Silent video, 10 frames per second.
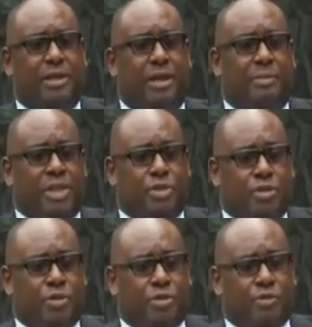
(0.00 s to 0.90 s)
Parce
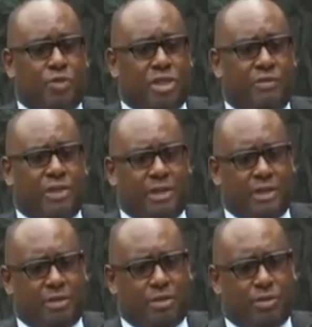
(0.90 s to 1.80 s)
que, vous savez,
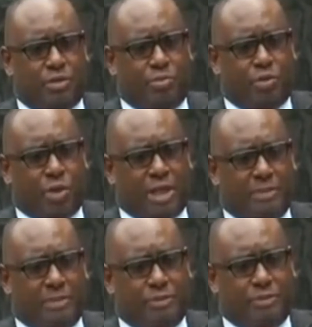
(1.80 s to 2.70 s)
le,
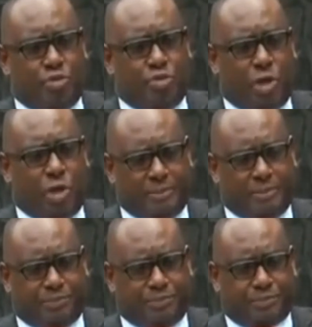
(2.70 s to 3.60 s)
programme du mois,
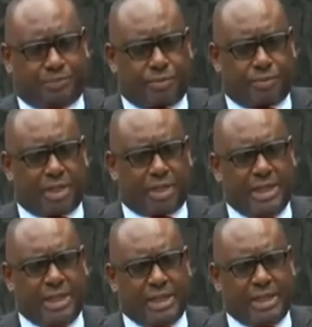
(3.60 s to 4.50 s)
il est
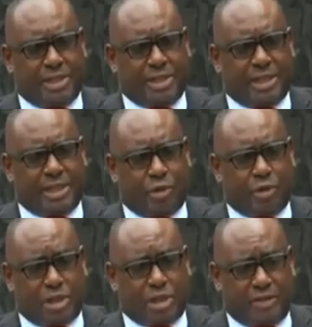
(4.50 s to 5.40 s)
établi certainement
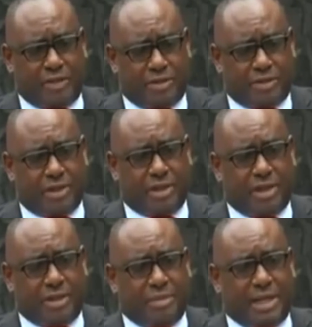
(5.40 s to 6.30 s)
longtemps à l'avance,
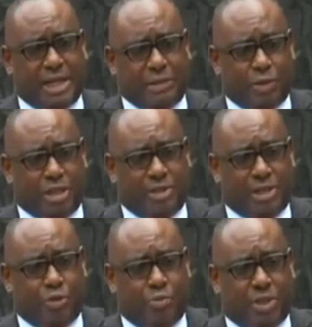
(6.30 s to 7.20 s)
mais la responsabilité
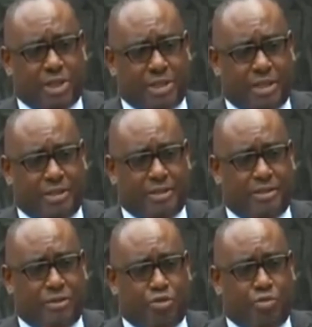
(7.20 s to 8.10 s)
du président
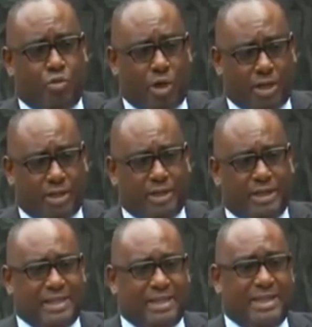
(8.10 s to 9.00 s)
du mois,
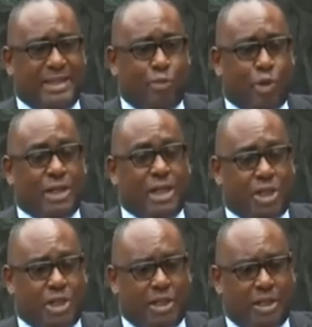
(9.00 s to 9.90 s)
c'est d'élaborer
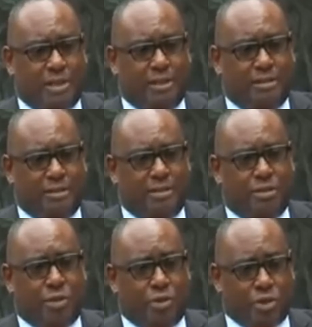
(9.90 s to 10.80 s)
l'agenda
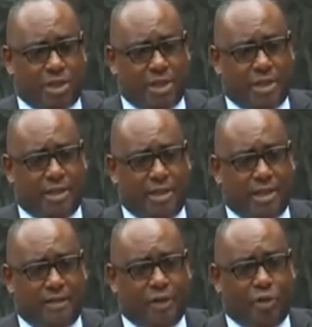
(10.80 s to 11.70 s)
de concert
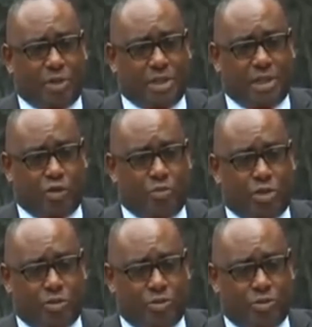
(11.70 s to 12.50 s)
avec le président de la Commission.